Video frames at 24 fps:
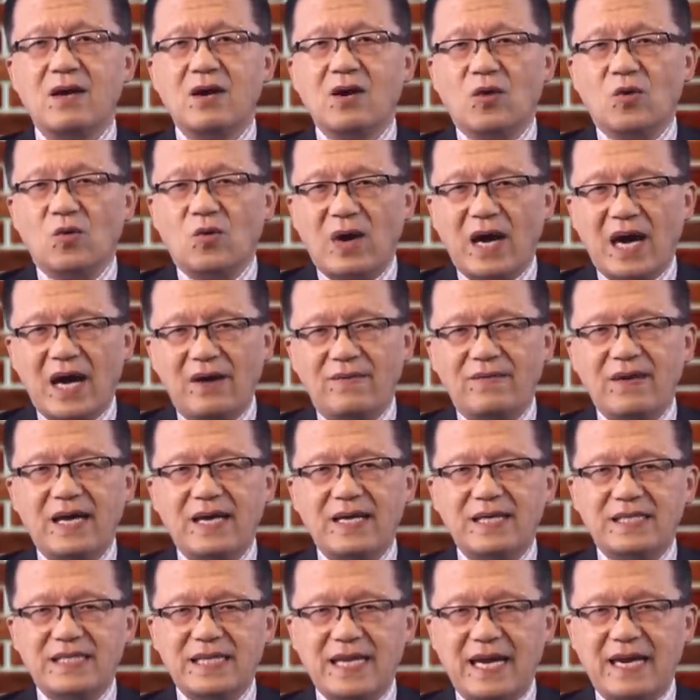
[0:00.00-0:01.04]
华
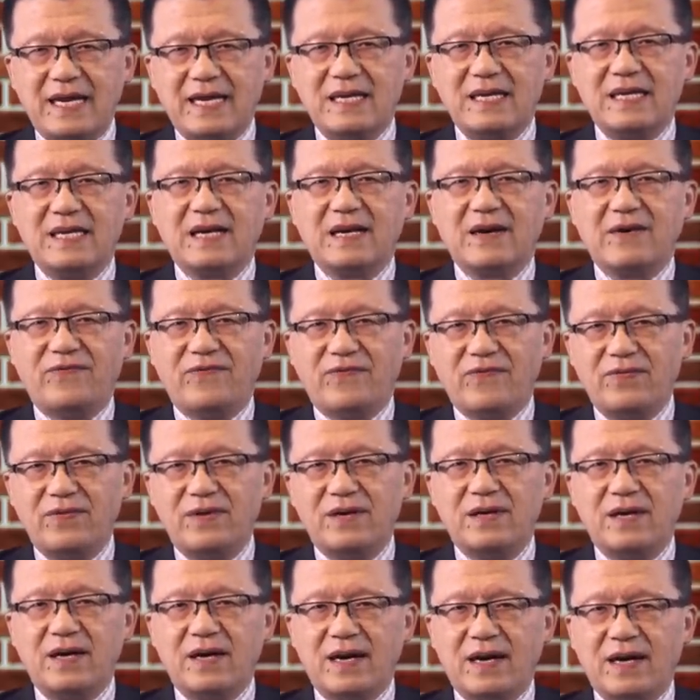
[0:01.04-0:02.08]
为建立了符
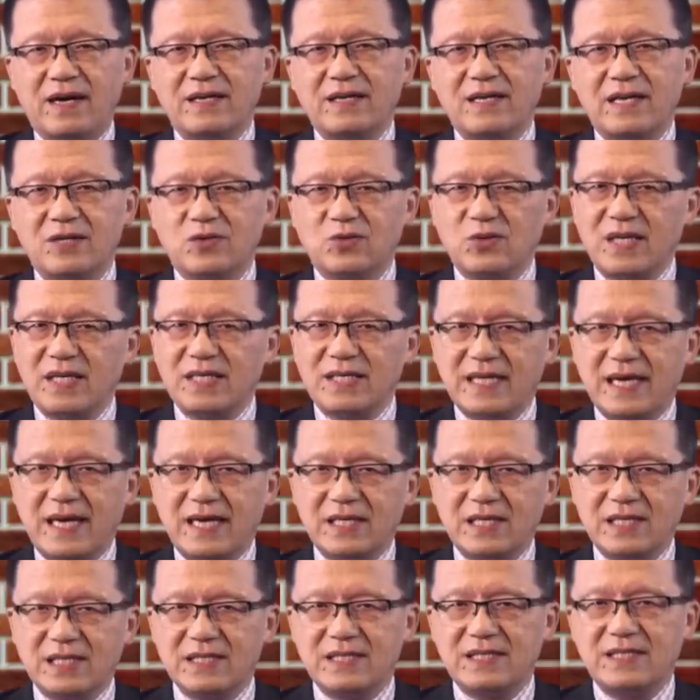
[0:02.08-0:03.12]
合行业最佳
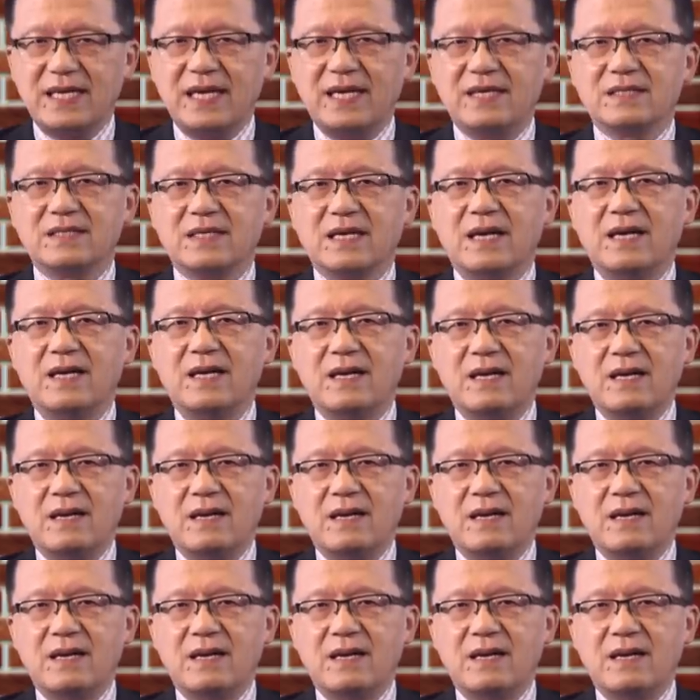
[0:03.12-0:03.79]
实践的